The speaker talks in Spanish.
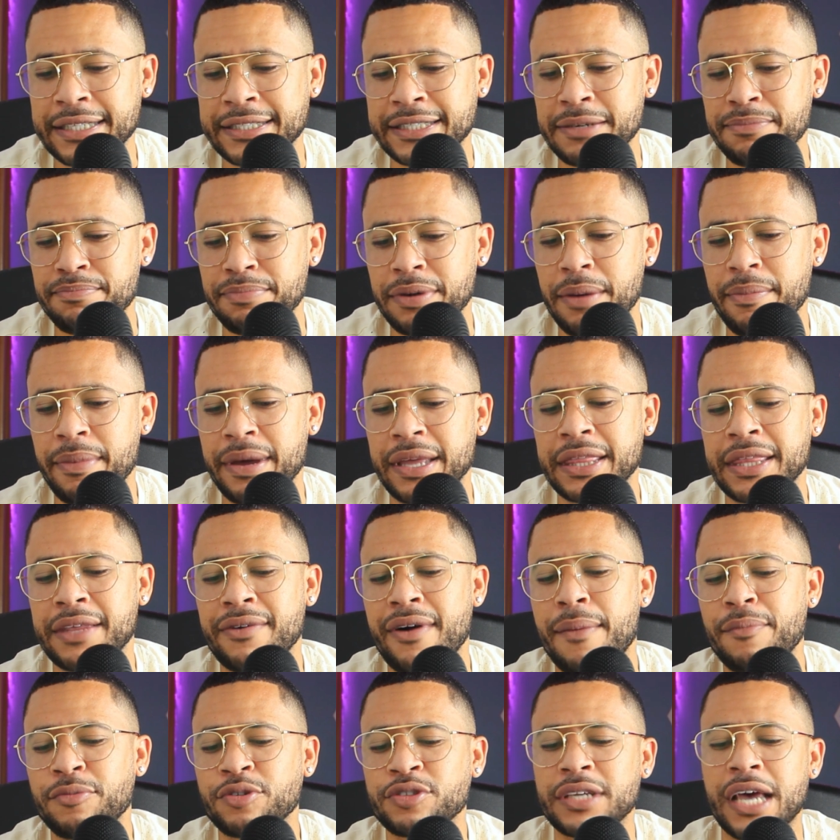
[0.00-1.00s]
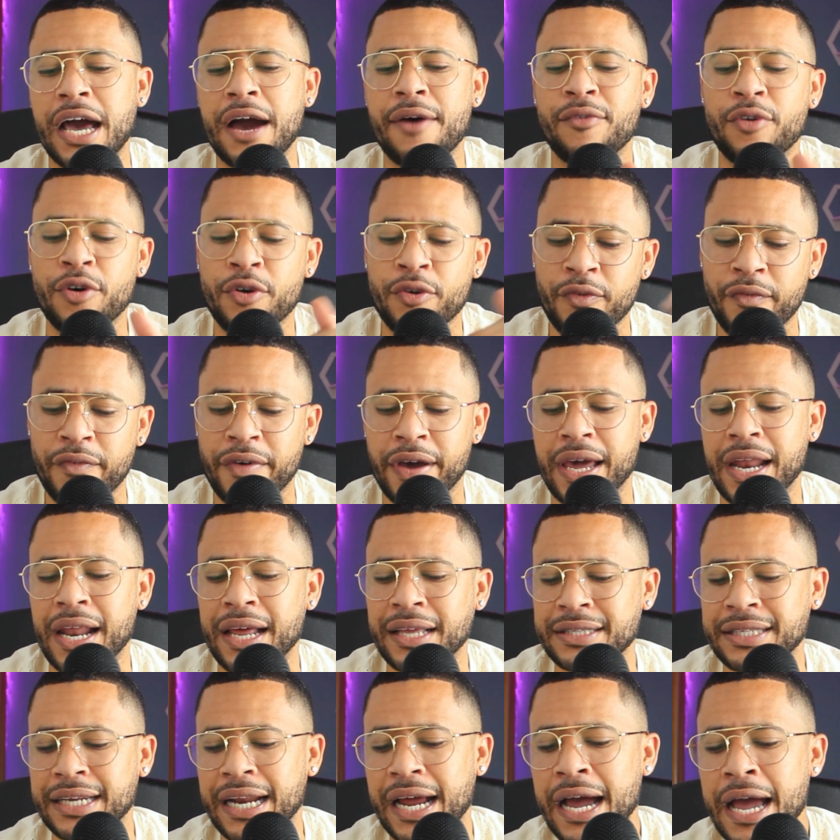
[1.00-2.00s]
simplemente vamos a volver
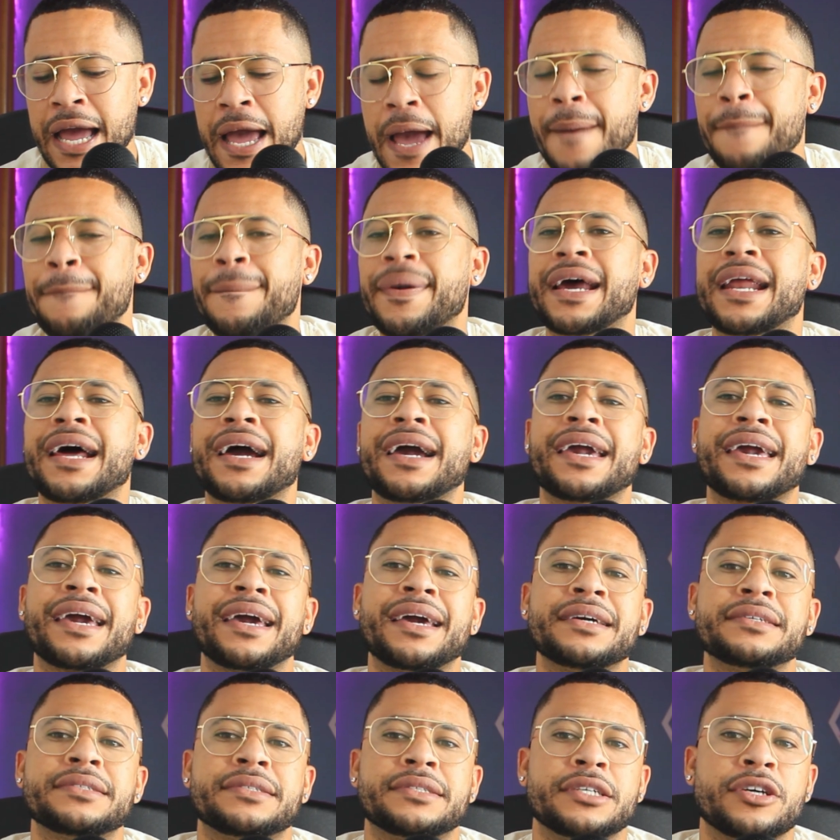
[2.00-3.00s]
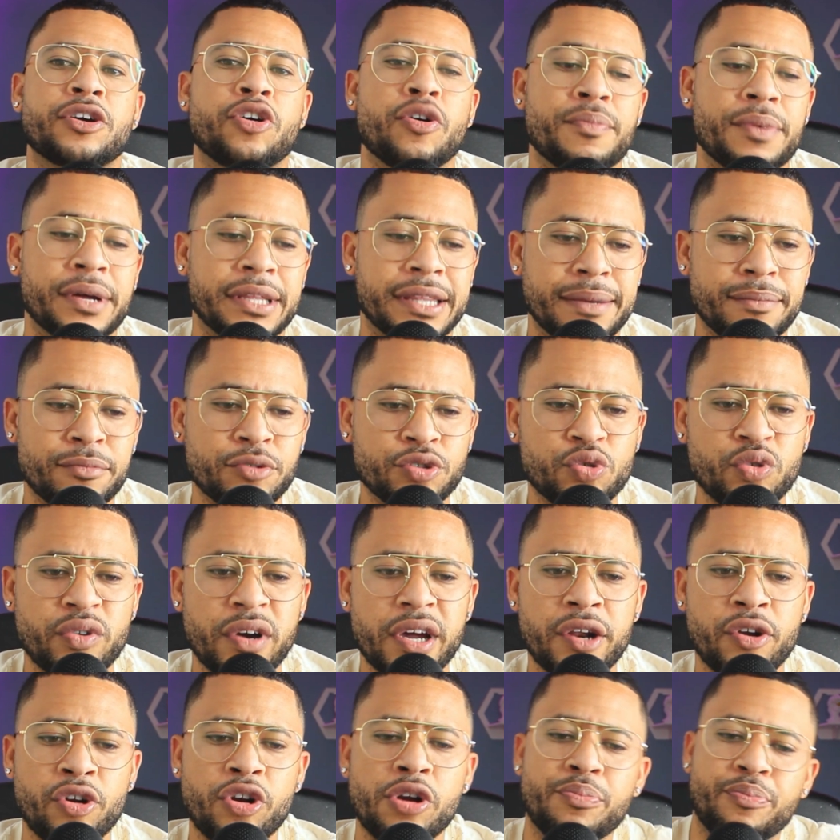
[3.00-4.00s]
atrás para que si cometemos un
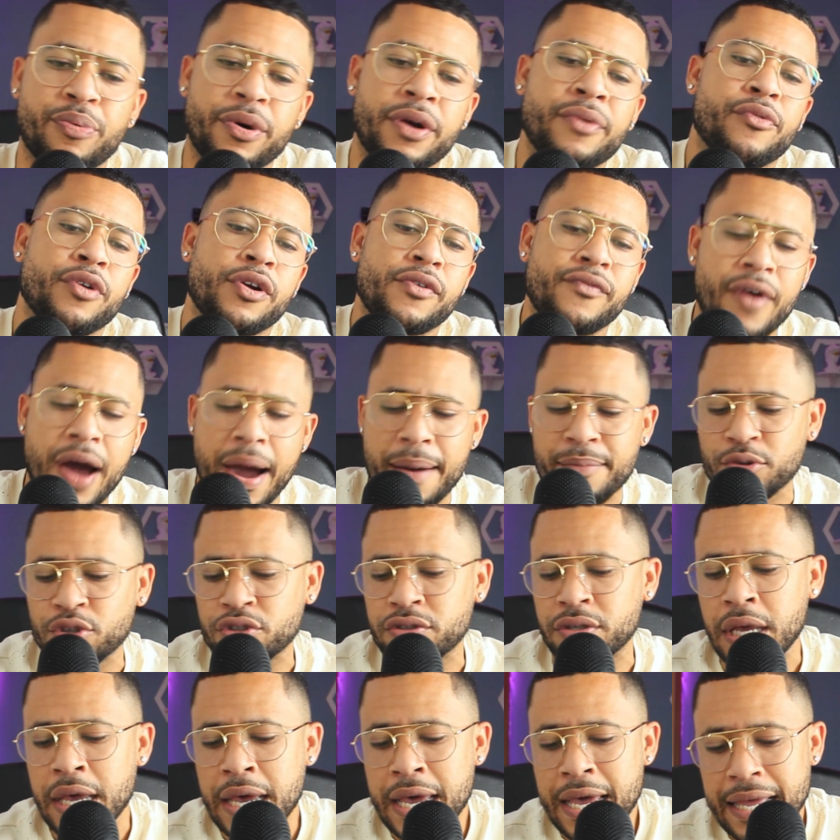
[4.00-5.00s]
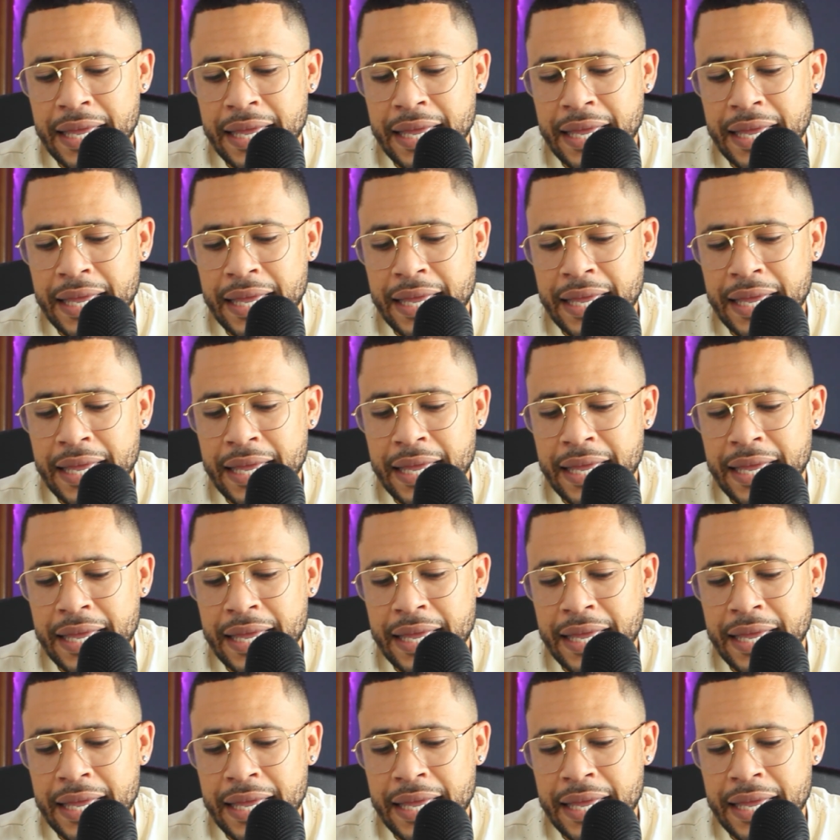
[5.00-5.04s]
error, pues volvamos